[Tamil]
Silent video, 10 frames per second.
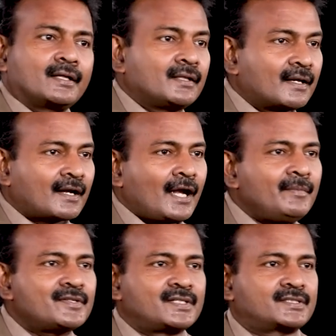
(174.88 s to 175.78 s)
எனக்கு இந்த
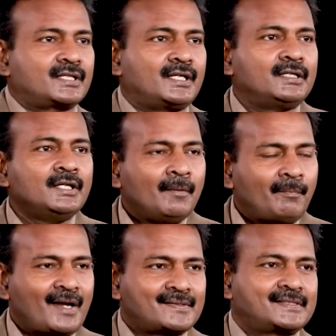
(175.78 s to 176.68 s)
கிராமர் ஸ்ட்ரக்சரை
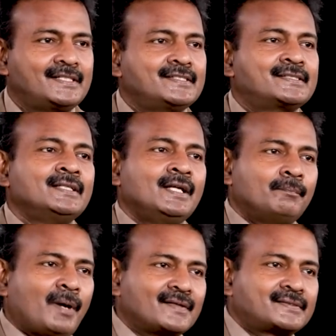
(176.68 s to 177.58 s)
பாஸ்ட் டென்ஸ்
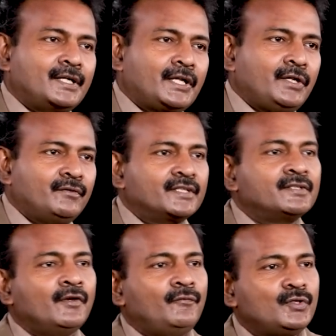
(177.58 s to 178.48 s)
பாஸ்ட்
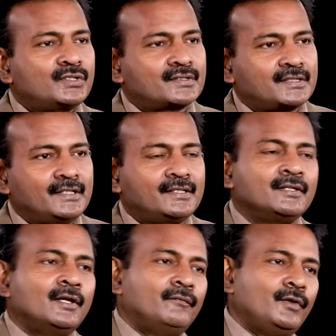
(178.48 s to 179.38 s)
கண்டினியூவஸ் ஃபியூச்சர்
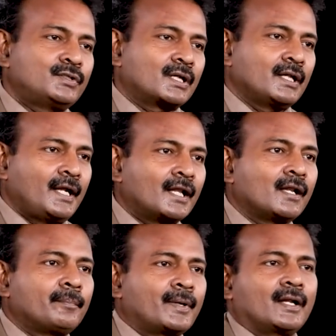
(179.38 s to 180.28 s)
ஸ்டென்ஸ் ஃப்யூச்சரில்
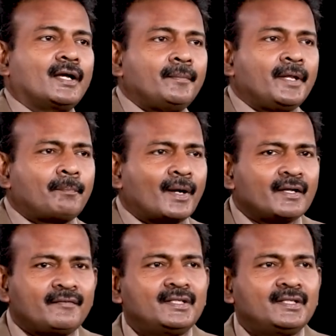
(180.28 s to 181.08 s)
என்னெல்லாம் பண்ணலாம் இப்படி பல